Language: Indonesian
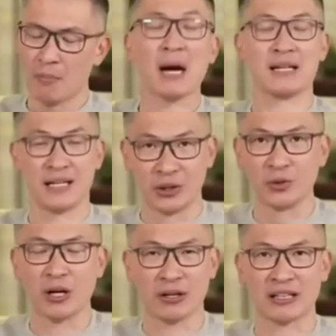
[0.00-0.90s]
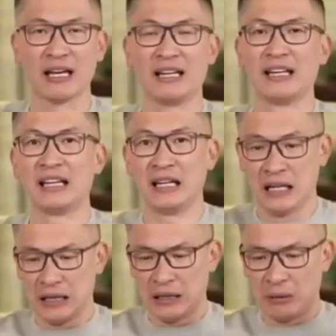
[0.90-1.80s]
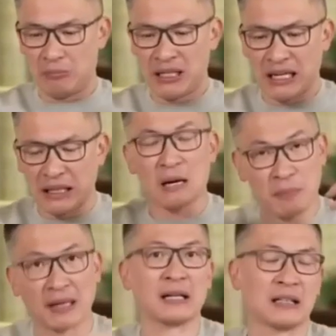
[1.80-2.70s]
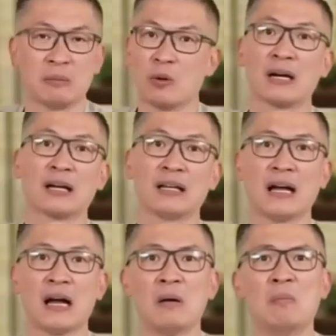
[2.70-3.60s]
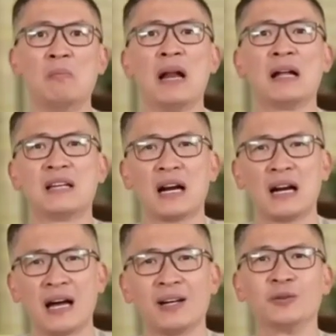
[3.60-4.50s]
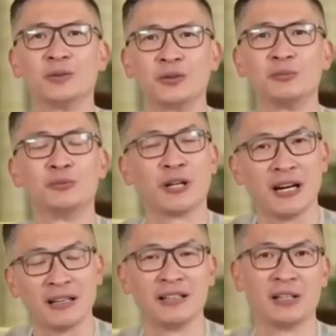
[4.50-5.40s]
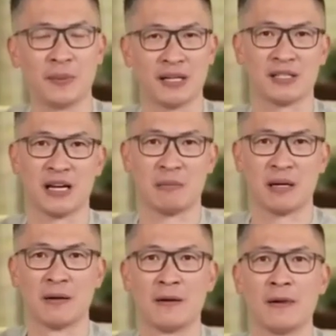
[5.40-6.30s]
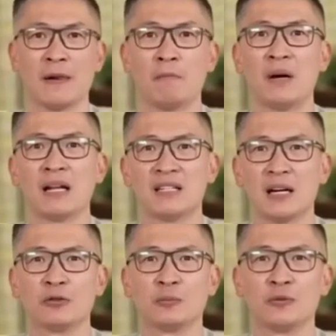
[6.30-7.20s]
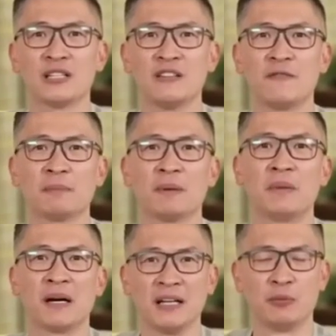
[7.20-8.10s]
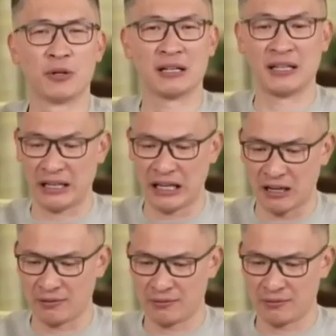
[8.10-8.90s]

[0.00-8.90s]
Makanya itu kalau kita ingin mendatangkan berkat dalam keluarga kita, Belajarlah untuk murah hati kepada sesama. Belajar untuk punya sifat pemberi bukan kikir.